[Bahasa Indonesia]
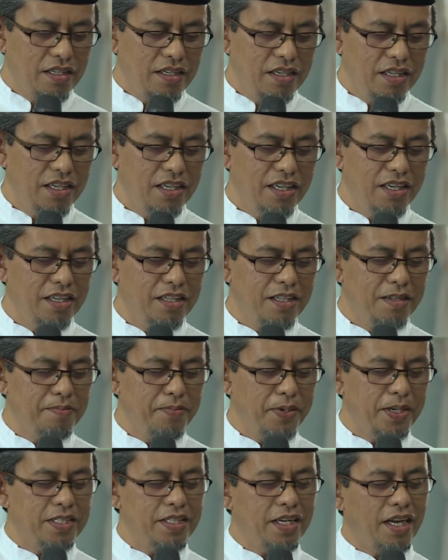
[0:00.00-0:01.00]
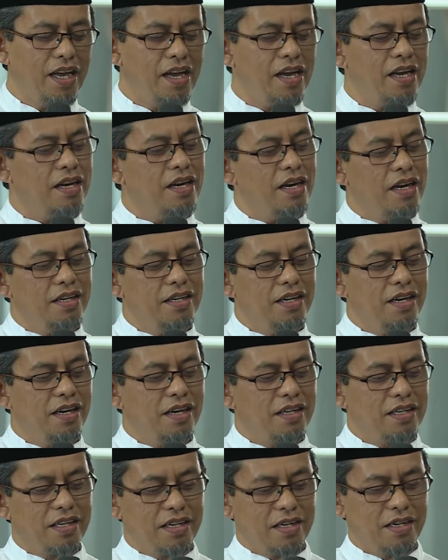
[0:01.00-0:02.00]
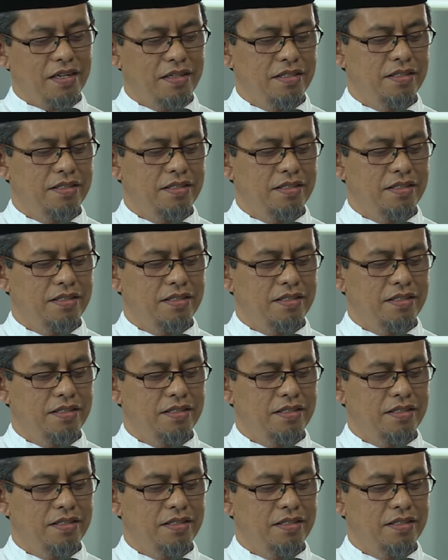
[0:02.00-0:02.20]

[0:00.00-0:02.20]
ini di tempat saya ada